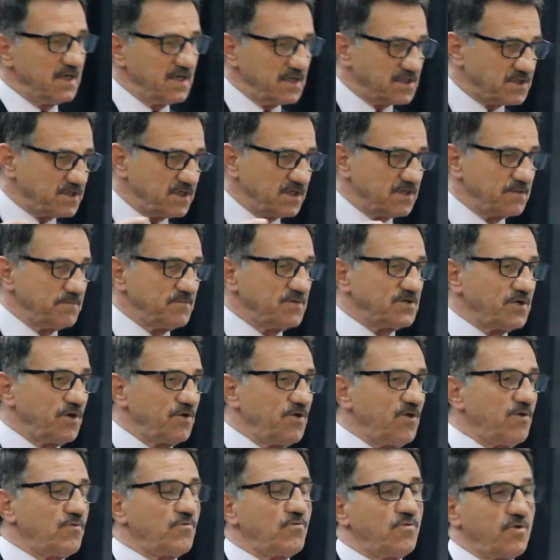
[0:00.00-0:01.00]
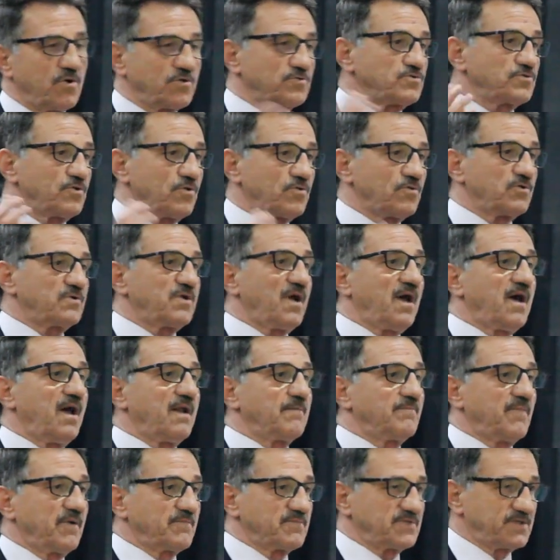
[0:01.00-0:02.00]
işsizliğimiz de yok konu sonunda
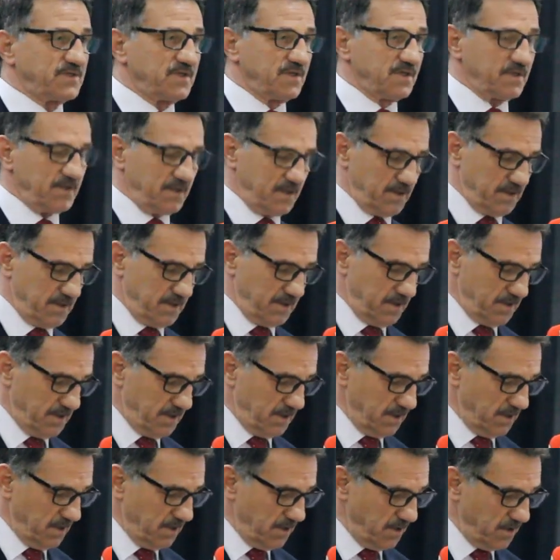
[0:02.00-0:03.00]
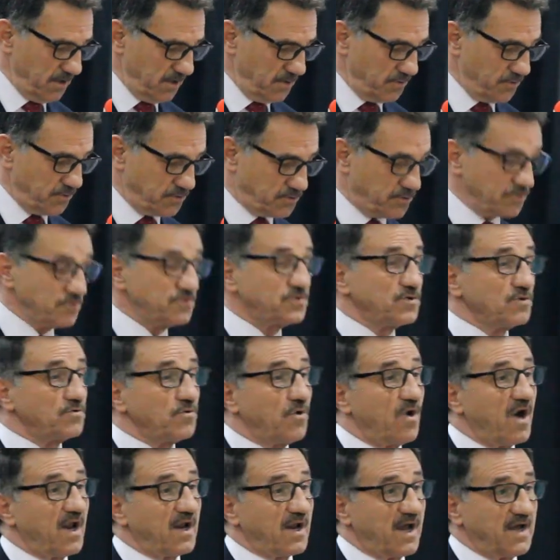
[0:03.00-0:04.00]
kalmamıştır. Üçüncüsü
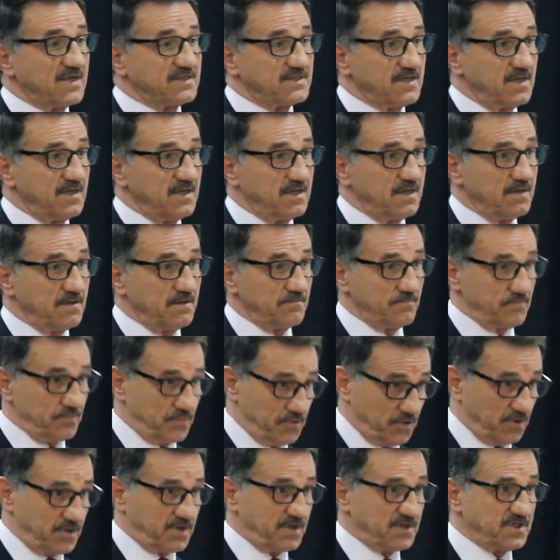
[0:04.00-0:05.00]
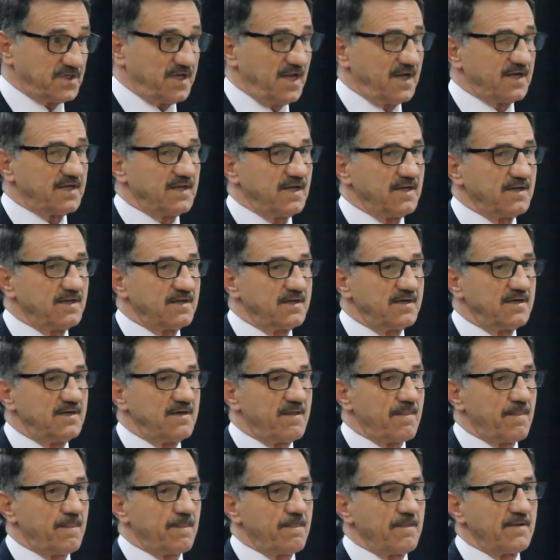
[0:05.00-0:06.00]
doğalgaz. Büyük işlerden.
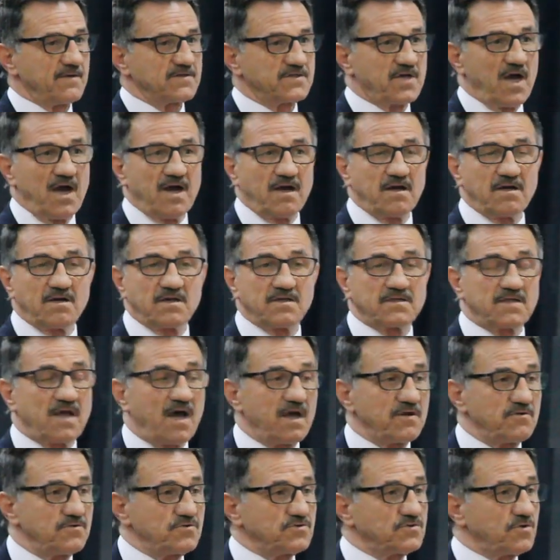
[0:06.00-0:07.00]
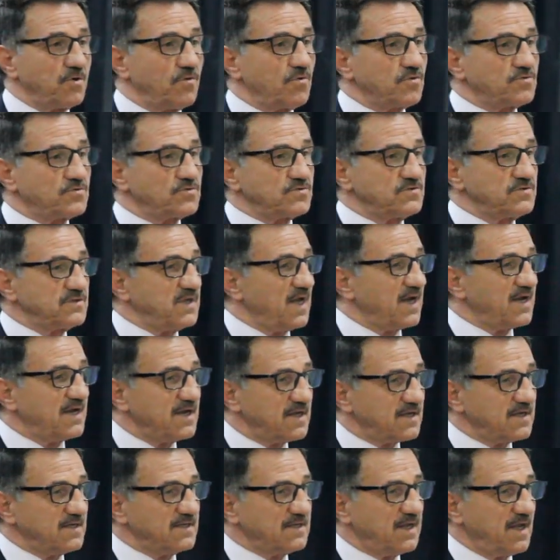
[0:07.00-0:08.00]
Çankırı'nda yüzde otuzunda
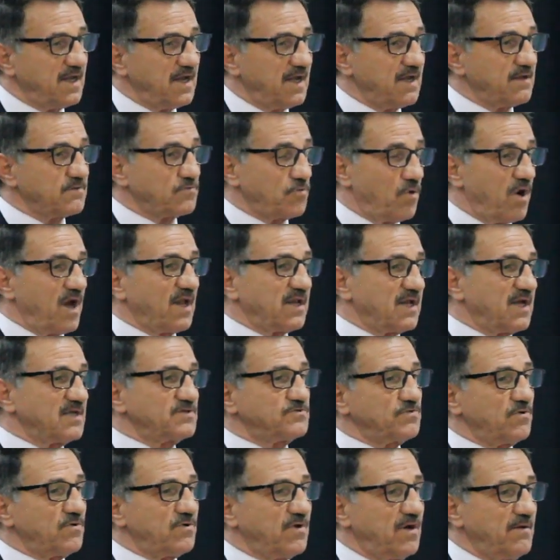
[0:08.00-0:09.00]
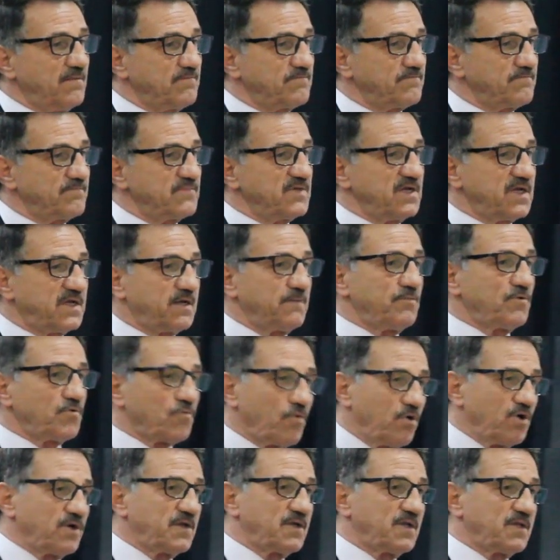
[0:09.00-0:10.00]
kırkında doğalgaz yok lan.
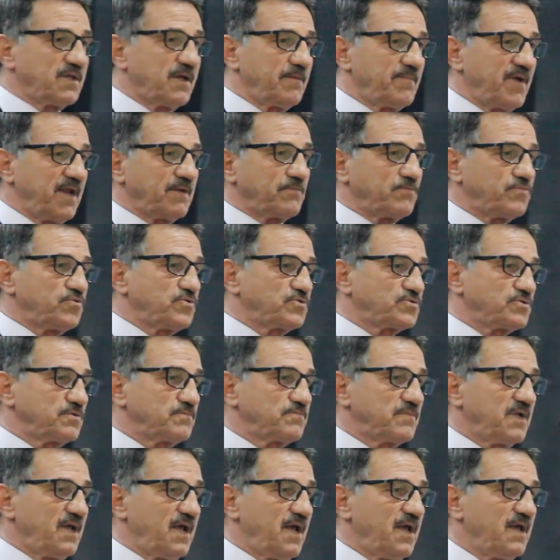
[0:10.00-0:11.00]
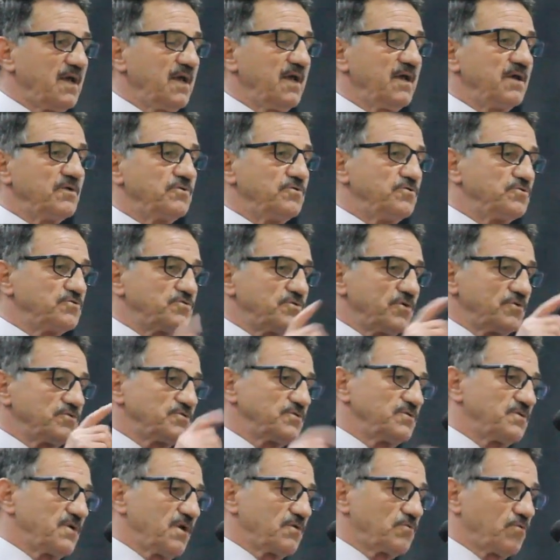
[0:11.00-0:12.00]
2010 yılında benim kursumda yüzde
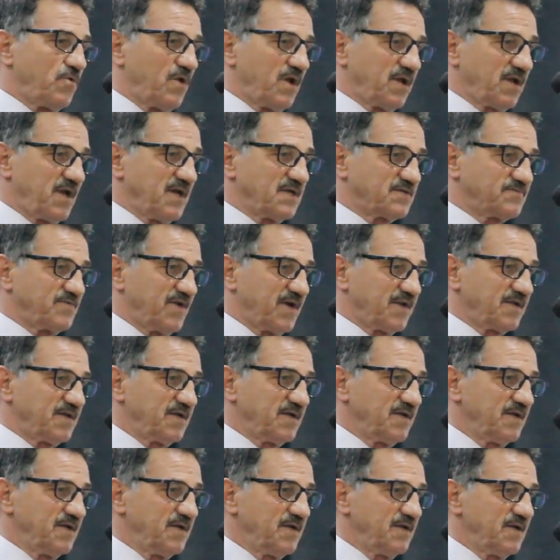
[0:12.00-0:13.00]
yüzünde doğalgaz vardı.